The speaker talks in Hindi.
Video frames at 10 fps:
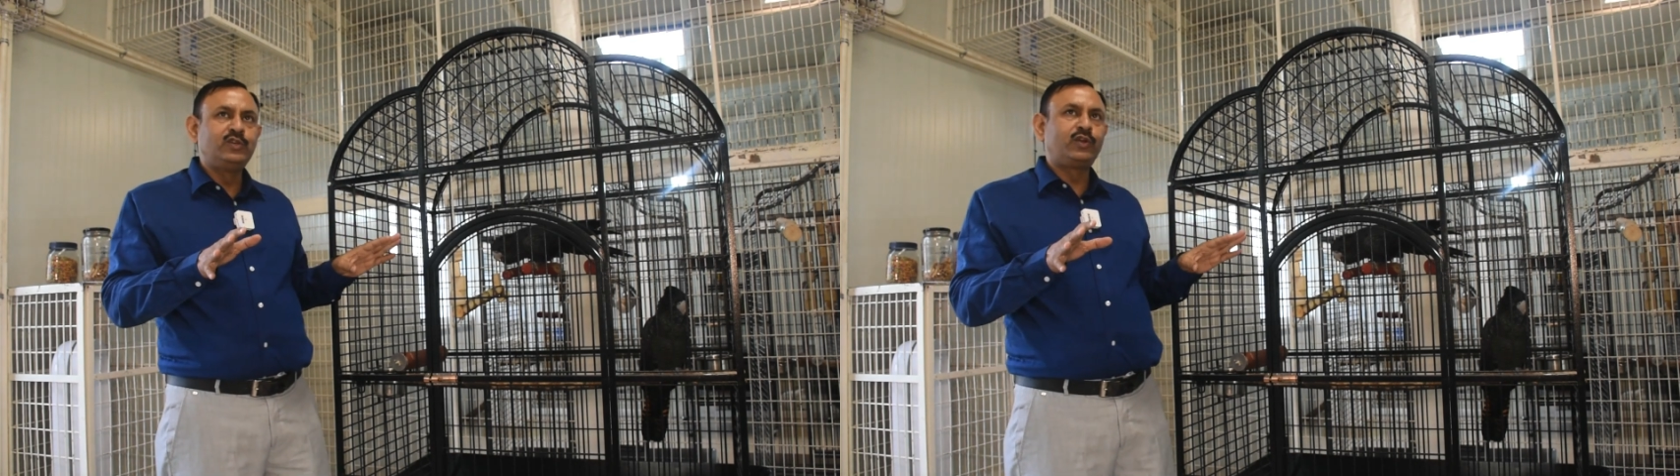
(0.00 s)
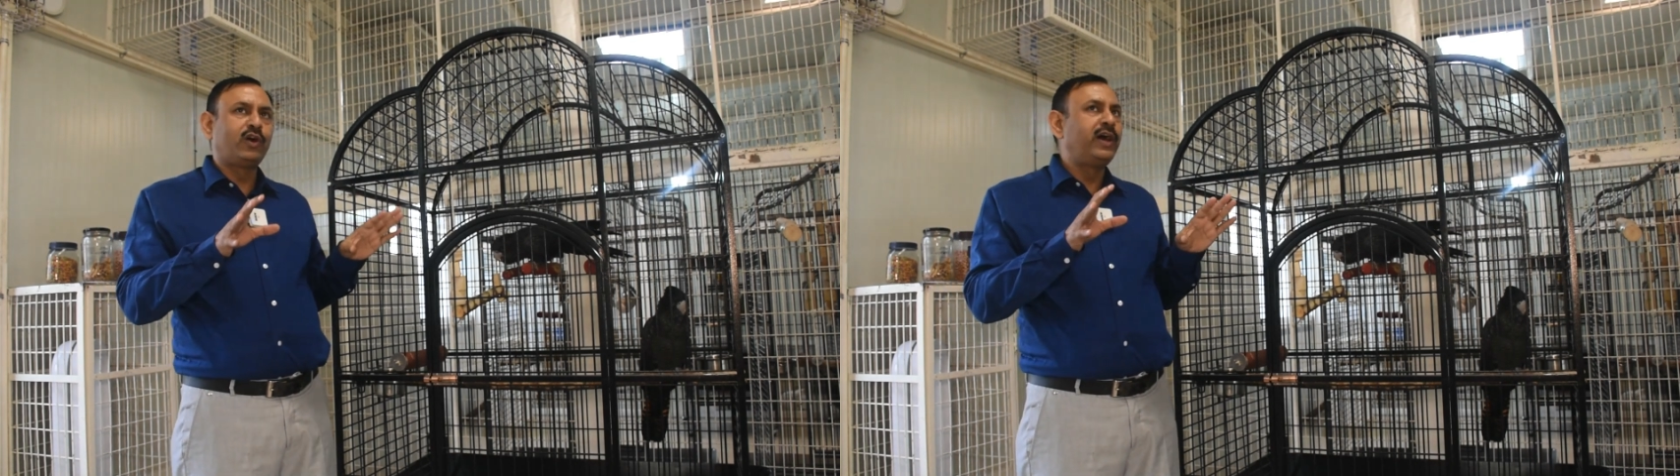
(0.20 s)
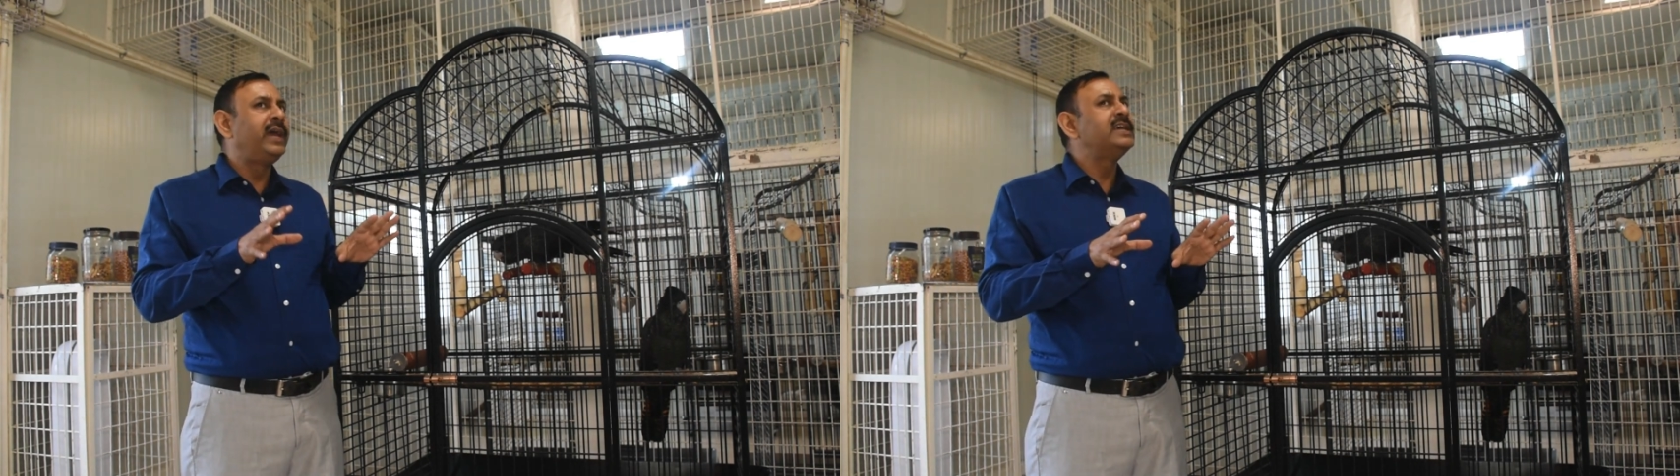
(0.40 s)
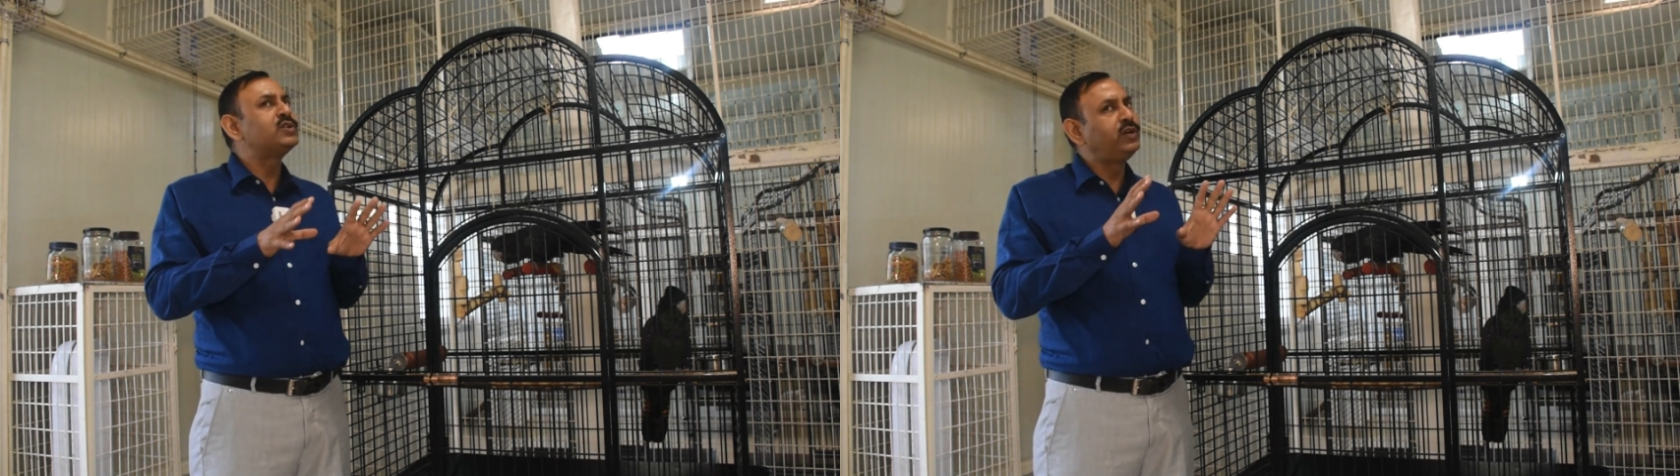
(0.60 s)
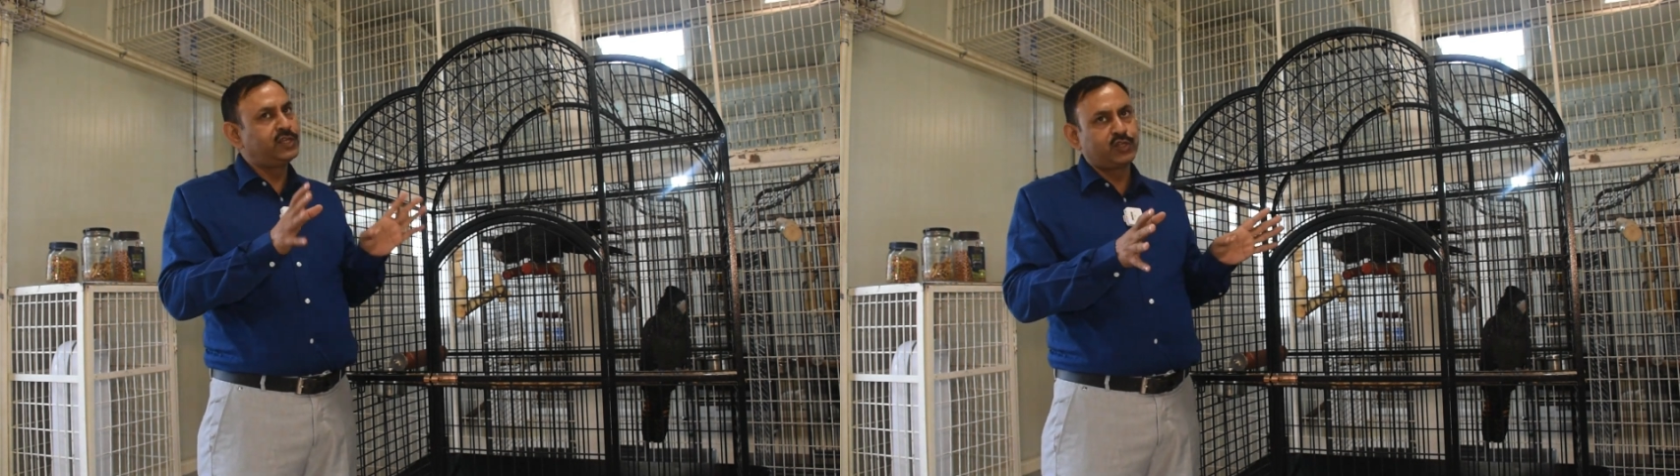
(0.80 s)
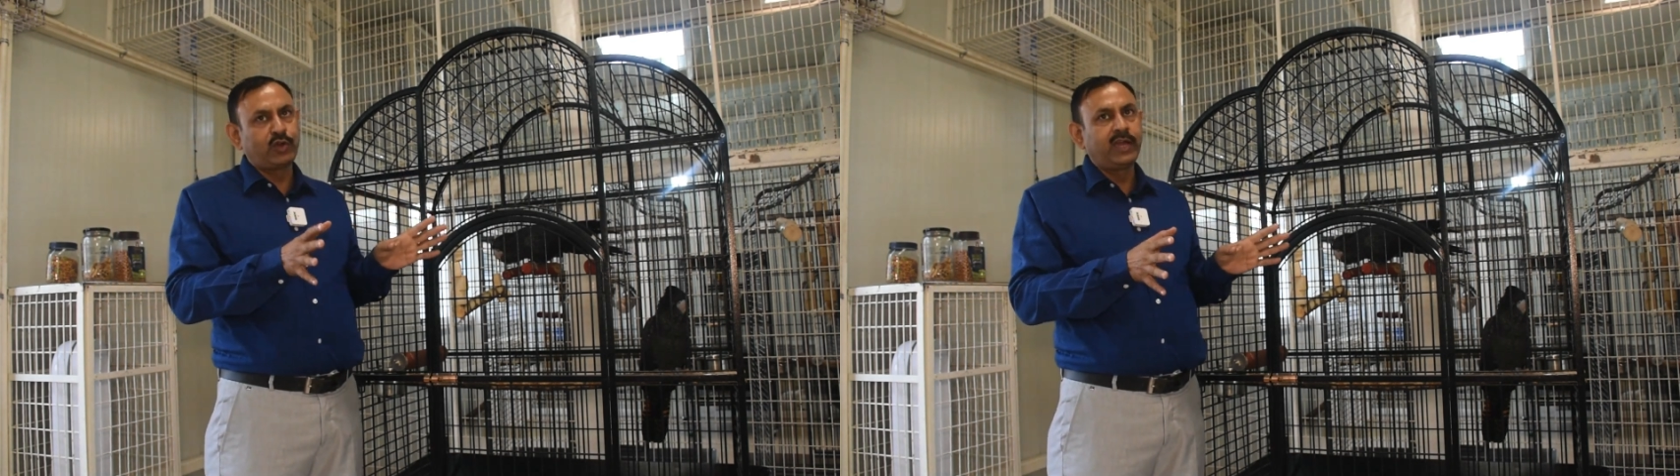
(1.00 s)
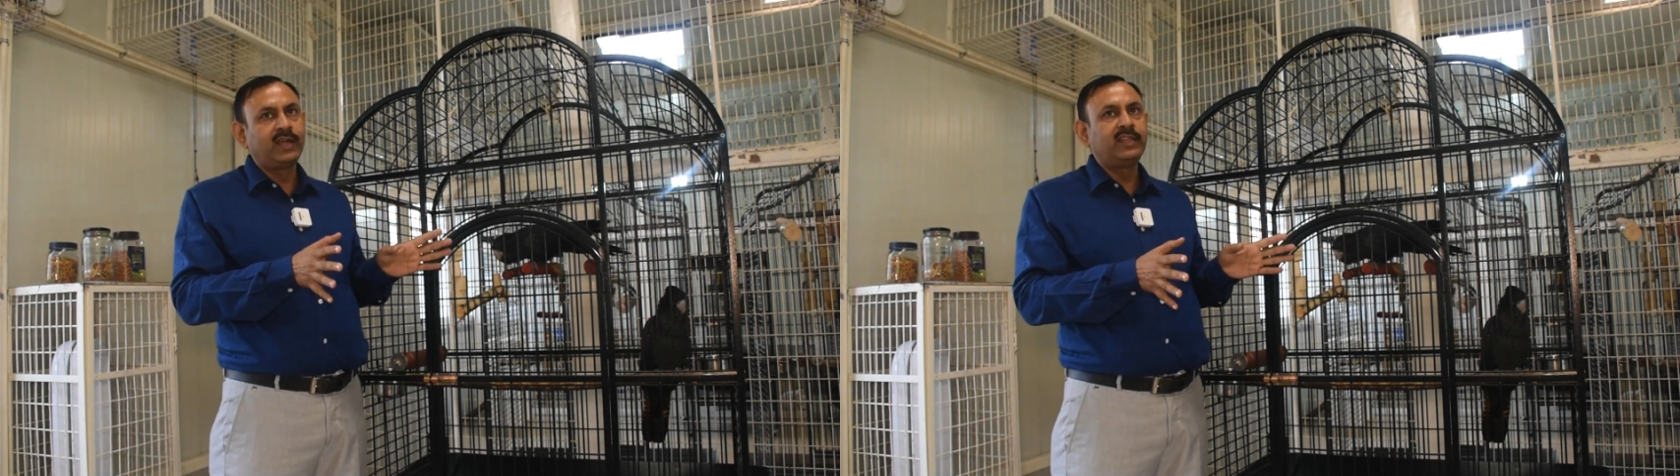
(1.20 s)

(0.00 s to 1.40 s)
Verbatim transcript: जो टॉय है इसको डिस्ट्रॉय